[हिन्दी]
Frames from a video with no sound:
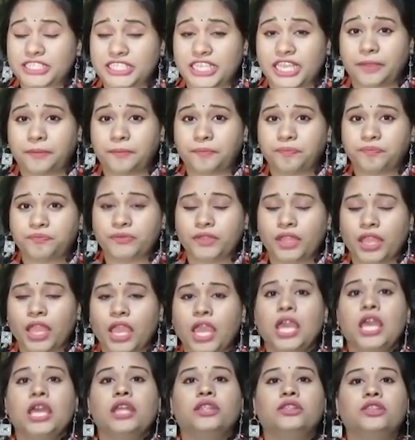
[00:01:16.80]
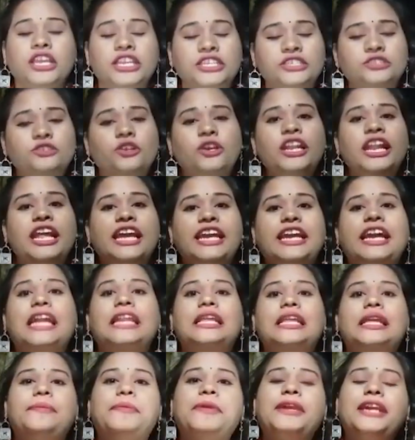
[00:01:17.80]
सिंह तो इसको लेकर
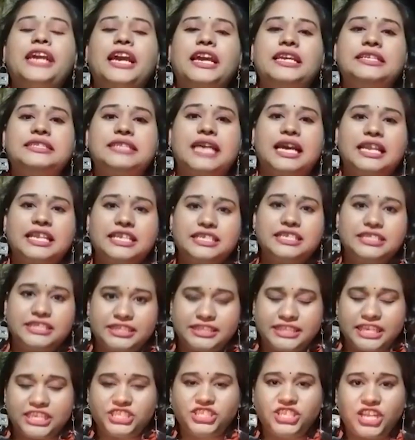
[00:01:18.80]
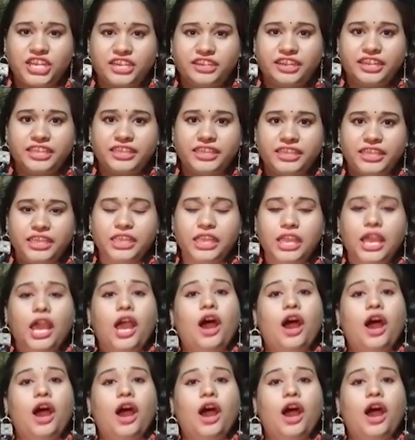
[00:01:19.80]
के भी कई सारी चीज़ें चल रही थी